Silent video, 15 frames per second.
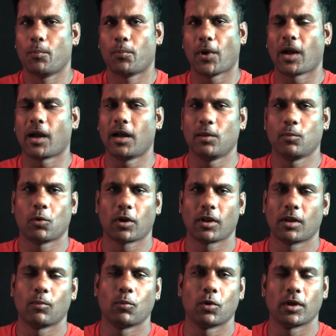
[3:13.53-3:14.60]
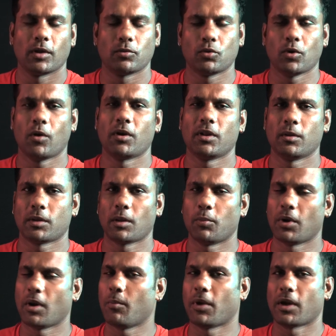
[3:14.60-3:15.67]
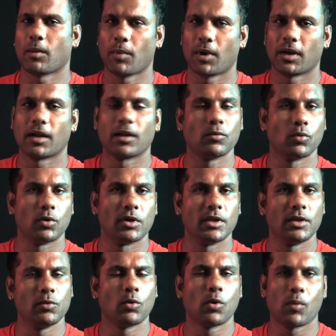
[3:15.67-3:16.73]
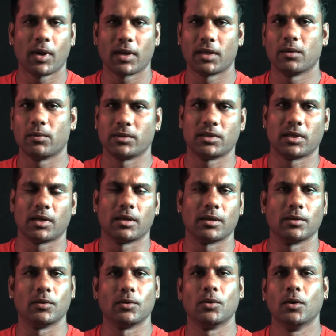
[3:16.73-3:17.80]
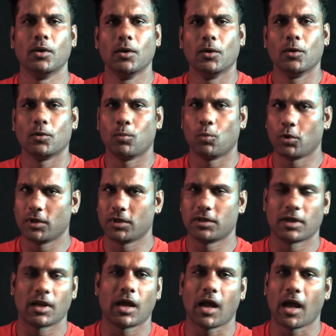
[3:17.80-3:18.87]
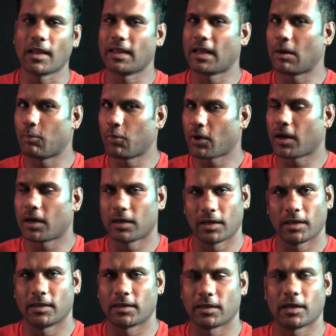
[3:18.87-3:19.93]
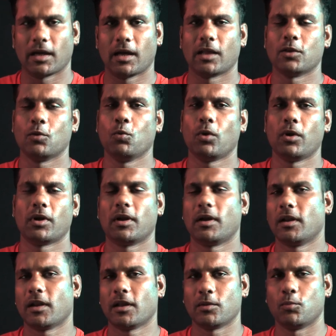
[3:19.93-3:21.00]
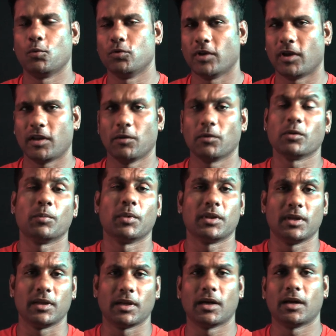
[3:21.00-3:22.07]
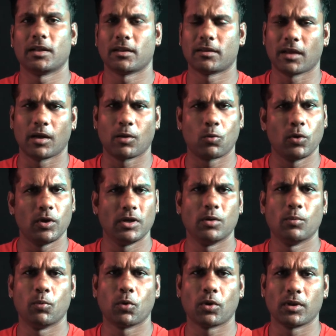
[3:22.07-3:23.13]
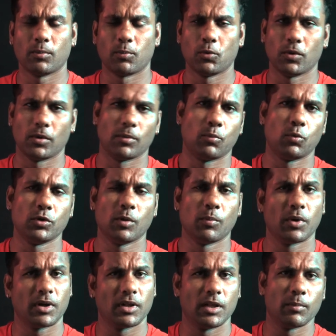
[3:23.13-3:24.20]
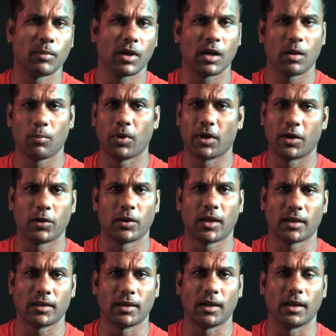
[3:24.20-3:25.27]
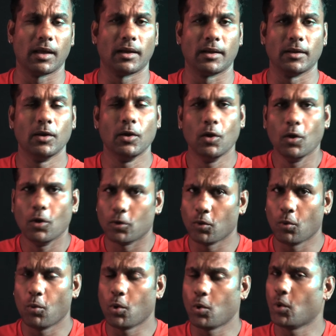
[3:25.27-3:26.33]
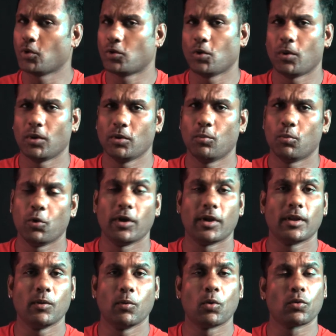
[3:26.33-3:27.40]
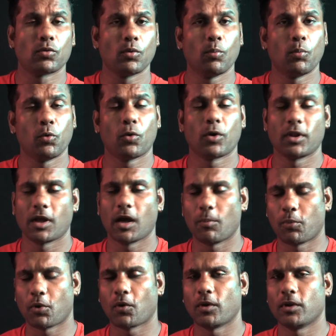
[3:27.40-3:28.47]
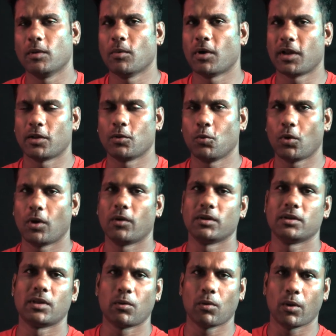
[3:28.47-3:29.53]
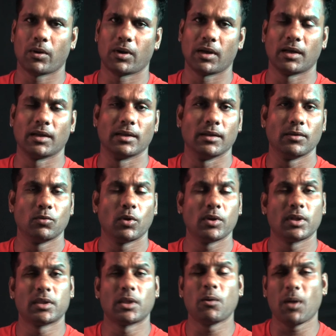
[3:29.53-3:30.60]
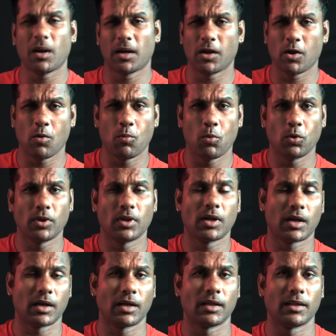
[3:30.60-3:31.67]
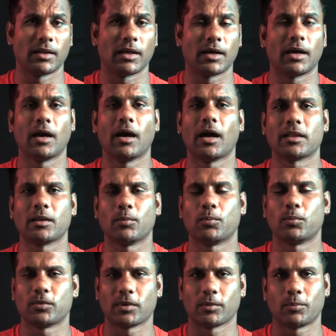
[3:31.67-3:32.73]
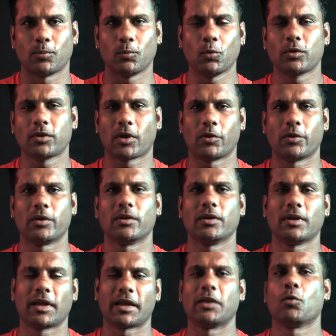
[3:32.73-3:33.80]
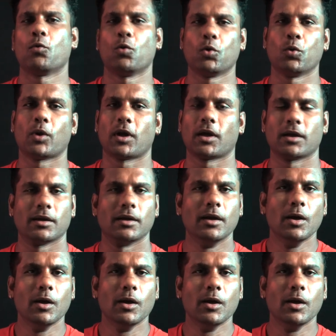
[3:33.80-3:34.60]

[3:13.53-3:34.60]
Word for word: பங்காளி முறை தான் போல ஸோ அவர் இந்த தப்புலாம் பண்ண மாட்டாருன்னு சொல்லிட்டு இவரும் வாங்கியே வச்சிடறாரு முடிஞ்சிச்சுங்களா அதுக்கப்புறம் என்ன நடக்குதுன்னா அந்த ஊரில் ரெகுலராக அந்த பூசாரியாக வந்து பார்த்தீங்கன்னா அந்த சா கோயிலுக்கு போகிறது பூ பூஜை பண்ணுறது இந்த மாதிரிலாம் பண்ணிட்டு தான் இருந்துட்டு இருக்காரு ஸோ ஒரு வருஷம் வந்து போயிடுது ஒரு வருஷம் போனதுக்கப்புறம் வந்து மறுபடியும் அந்த ஊரில் வந்து திருவிழாவும் நடக்குது ஸோ அந்த திருவிழா நடக்கும்போது என்ன நடக்குதுன்னா அந்த ஊர் தலைவர்கிட்ட வந்து நகையும் கொண்டு வராங்க